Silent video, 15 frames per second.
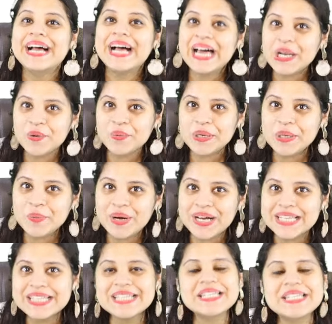Hello
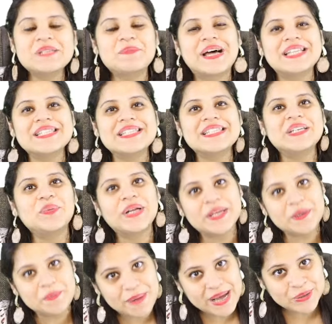everyone, this is Mansi.
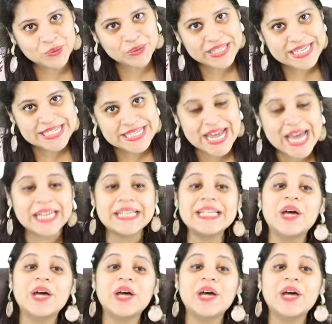Welcome back to the channel.